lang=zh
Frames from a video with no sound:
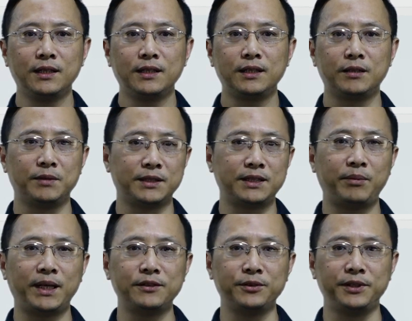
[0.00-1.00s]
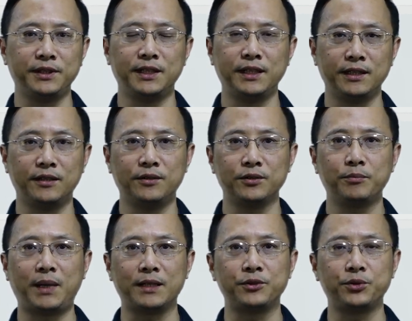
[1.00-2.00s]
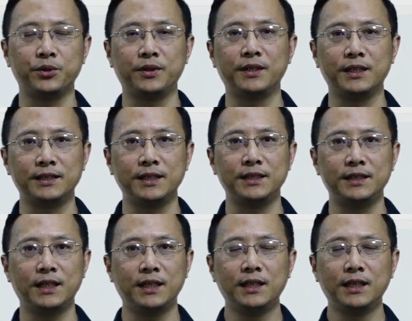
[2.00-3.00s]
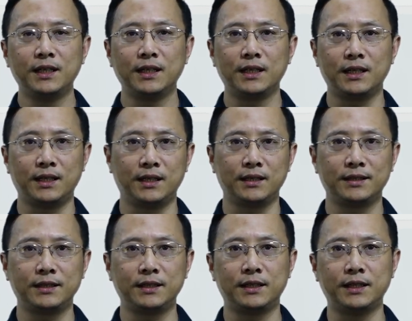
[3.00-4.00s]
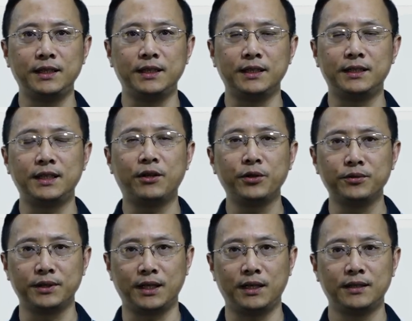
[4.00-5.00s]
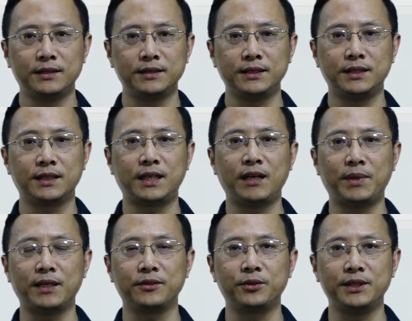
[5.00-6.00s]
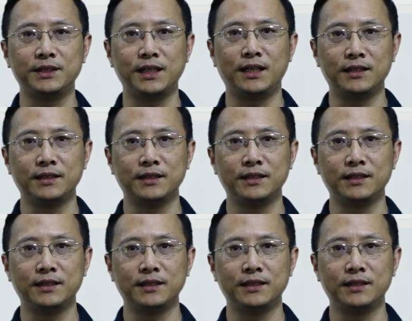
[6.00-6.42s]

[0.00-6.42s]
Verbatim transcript: 那么在 Python 语言里头，把所有的这些啊可以调用的这些代码对象、